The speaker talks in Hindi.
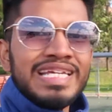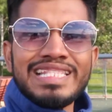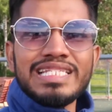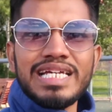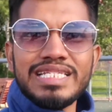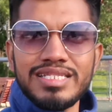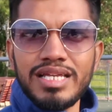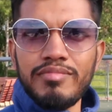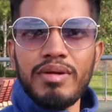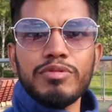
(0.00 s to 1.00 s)
इतनी सारी चीज़ें
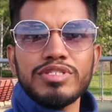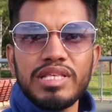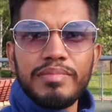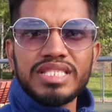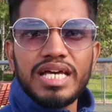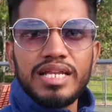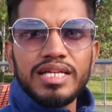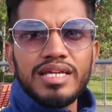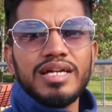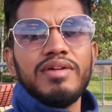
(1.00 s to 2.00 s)
हम आपको इसलिए बता रहे हैं
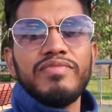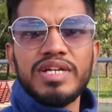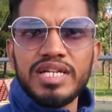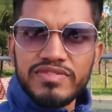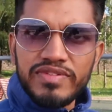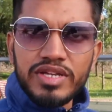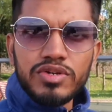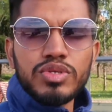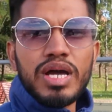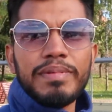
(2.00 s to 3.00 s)
कि अगर आप फिटनेस फ्रीक हो
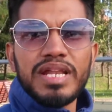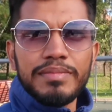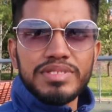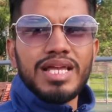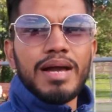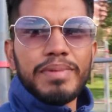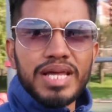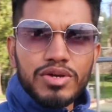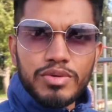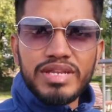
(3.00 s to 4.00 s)
तो आप आराम से यहाँ पर आके कोई भी